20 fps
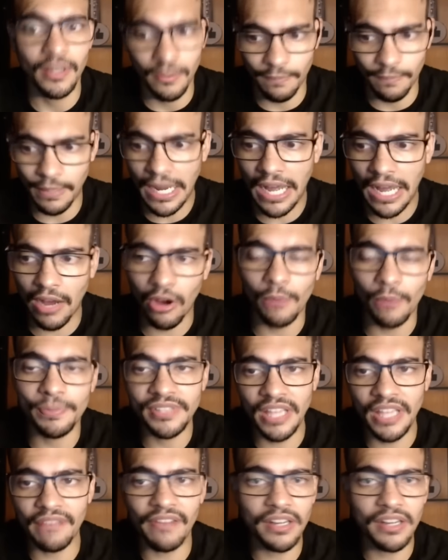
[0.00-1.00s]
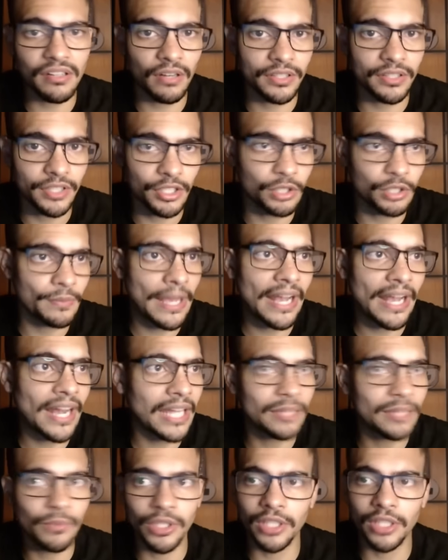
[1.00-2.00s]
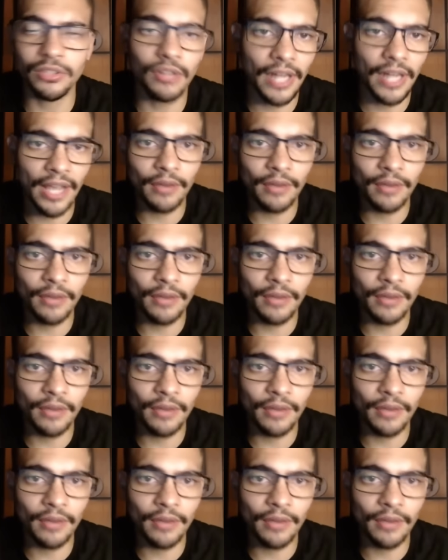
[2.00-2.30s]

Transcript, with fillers: Para observar jogadores no mercado, monitorar e